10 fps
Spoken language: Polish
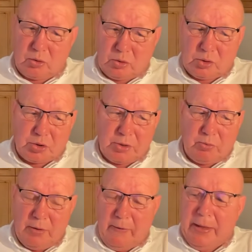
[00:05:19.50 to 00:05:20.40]
co się
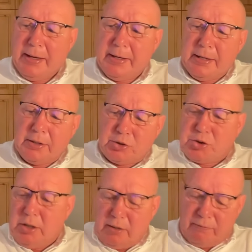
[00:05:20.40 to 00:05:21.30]

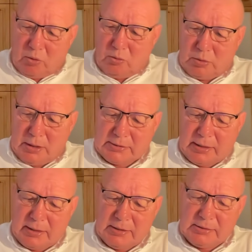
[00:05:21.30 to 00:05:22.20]
dzieje wokół nas
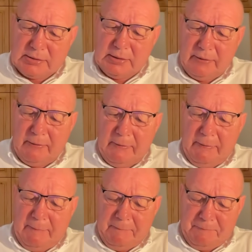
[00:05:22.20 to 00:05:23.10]
teraz.
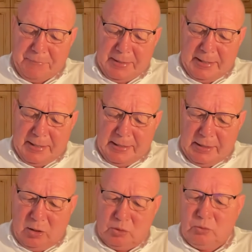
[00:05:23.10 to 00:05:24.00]

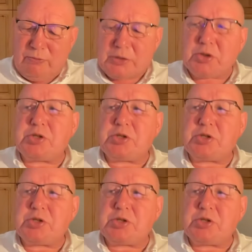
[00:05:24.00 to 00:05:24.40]
On uważa, że